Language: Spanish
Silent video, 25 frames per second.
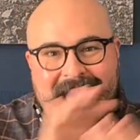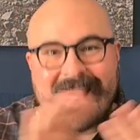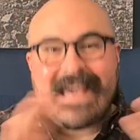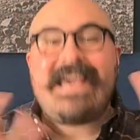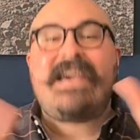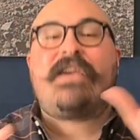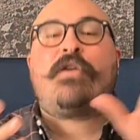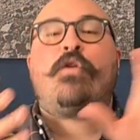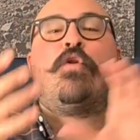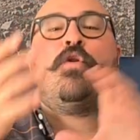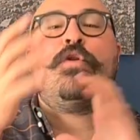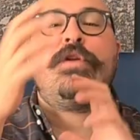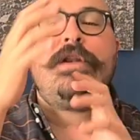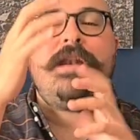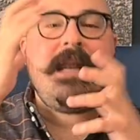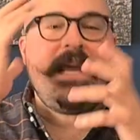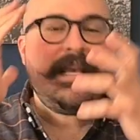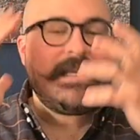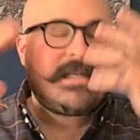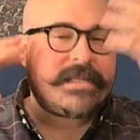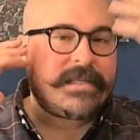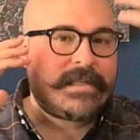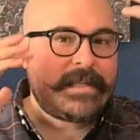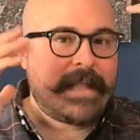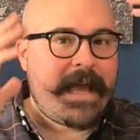y con
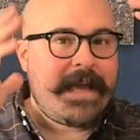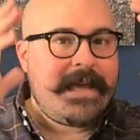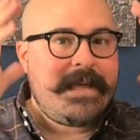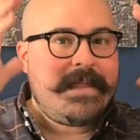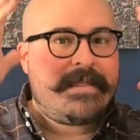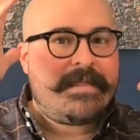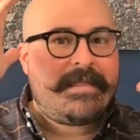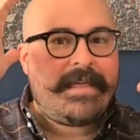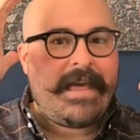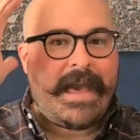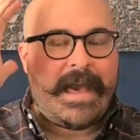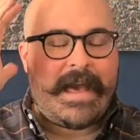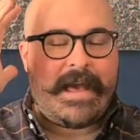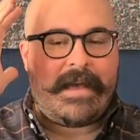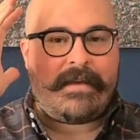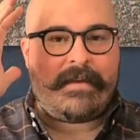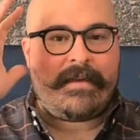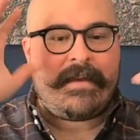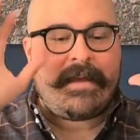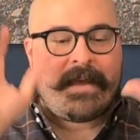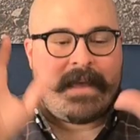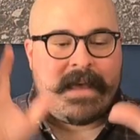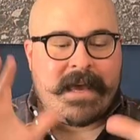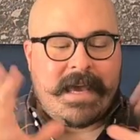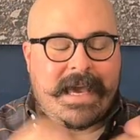esta idea
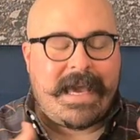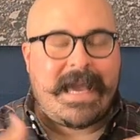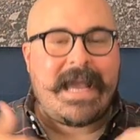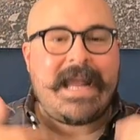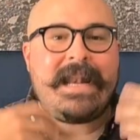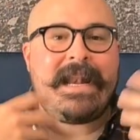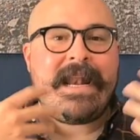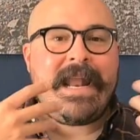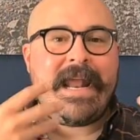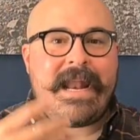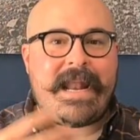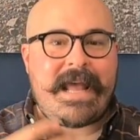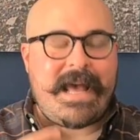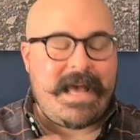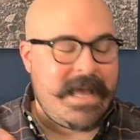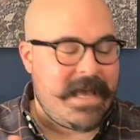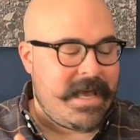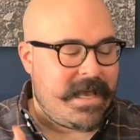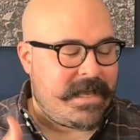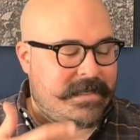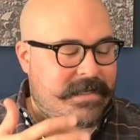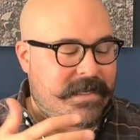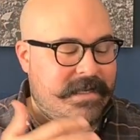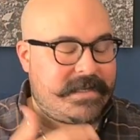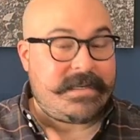
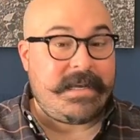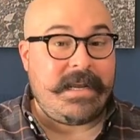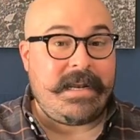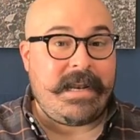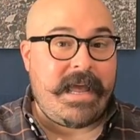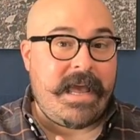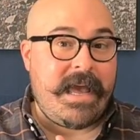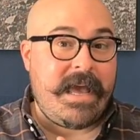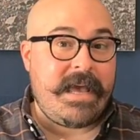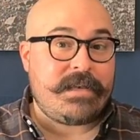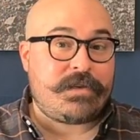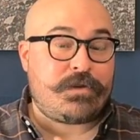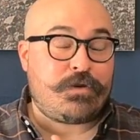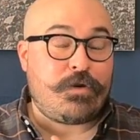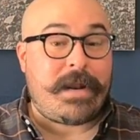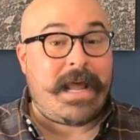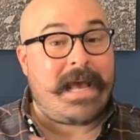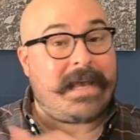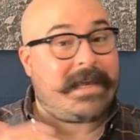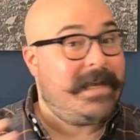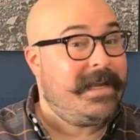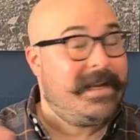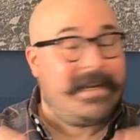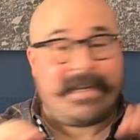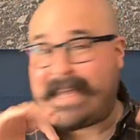genera Cecil eh,
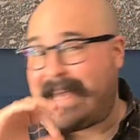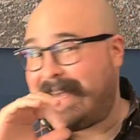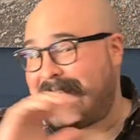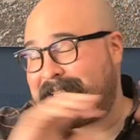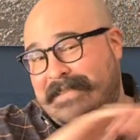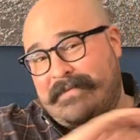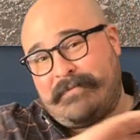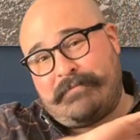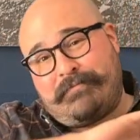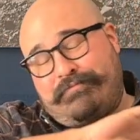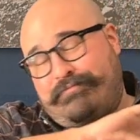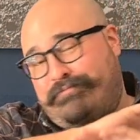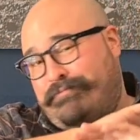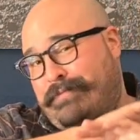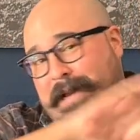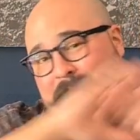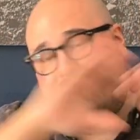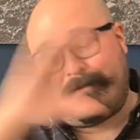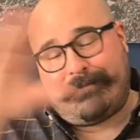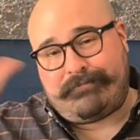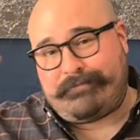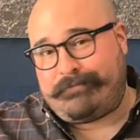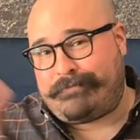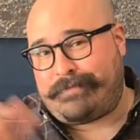Sorakin, que es, bueno,